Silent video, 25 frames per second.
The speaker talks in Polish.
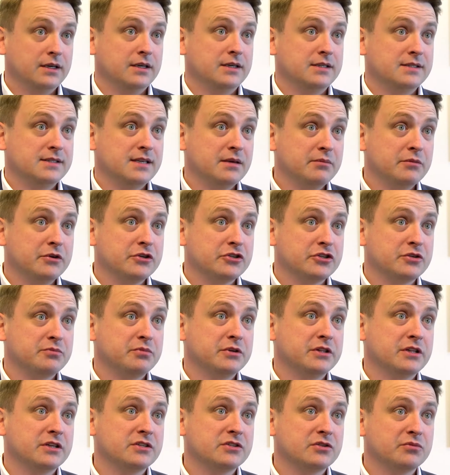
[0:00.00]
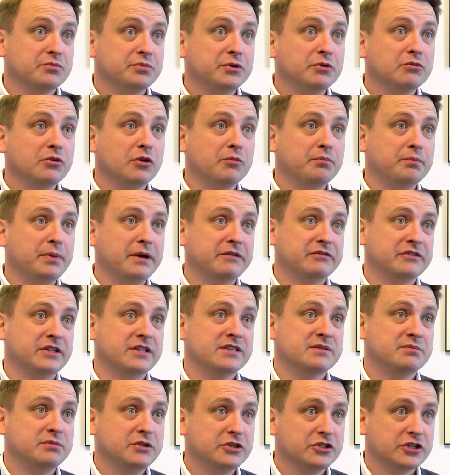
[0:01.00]
Chcemy, żeby nastąpiło
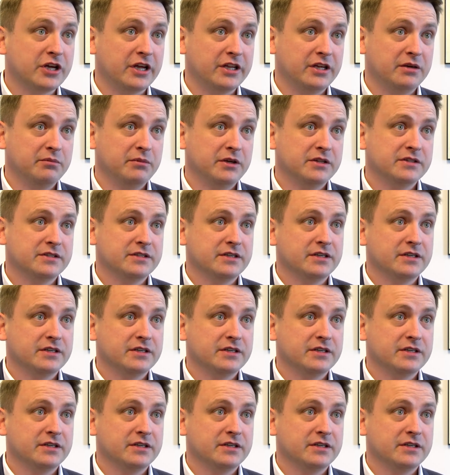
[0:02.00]
pewne zbliżenie między